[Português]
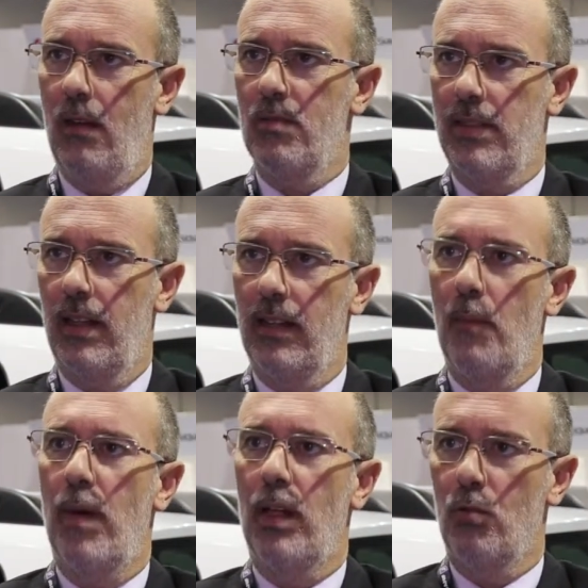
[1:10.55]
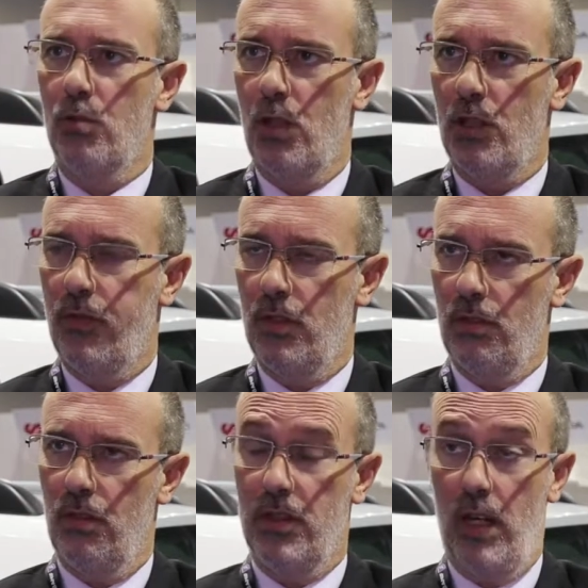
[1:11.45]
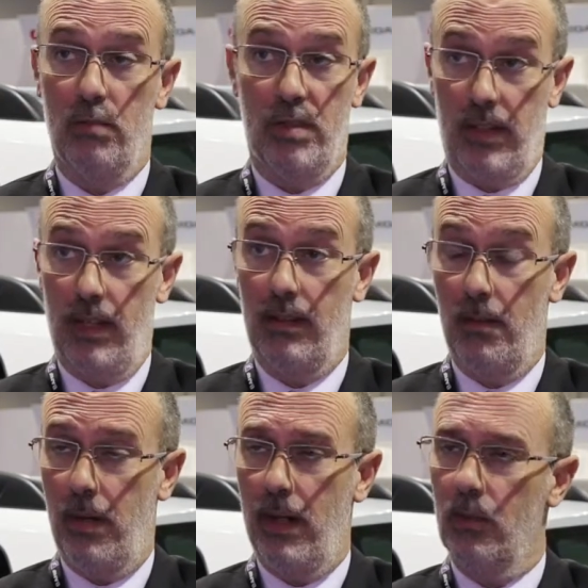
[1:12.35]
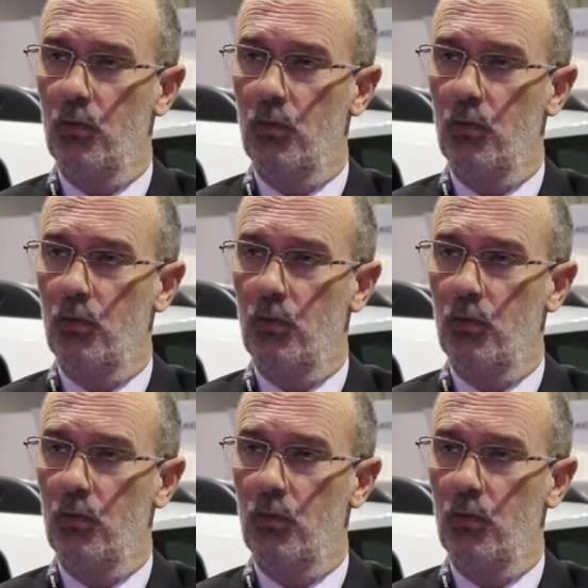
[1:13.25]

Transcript: é um stand também dos nossos fornecedores e é um stand também